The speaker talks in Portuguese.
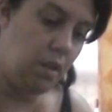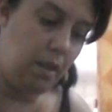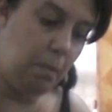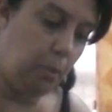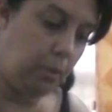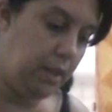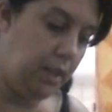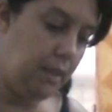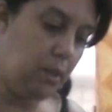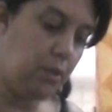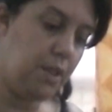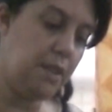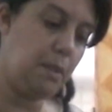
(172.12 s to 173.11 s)
É pouquinha
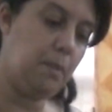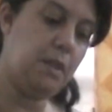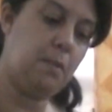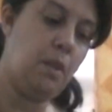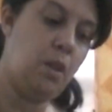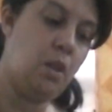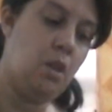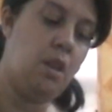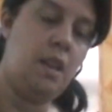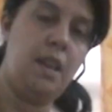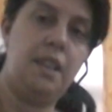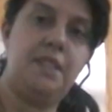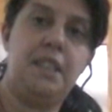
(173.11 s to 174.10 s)
coisa mesmo.
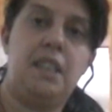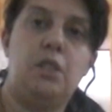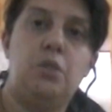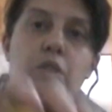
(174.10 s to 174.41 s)
Esse aqui é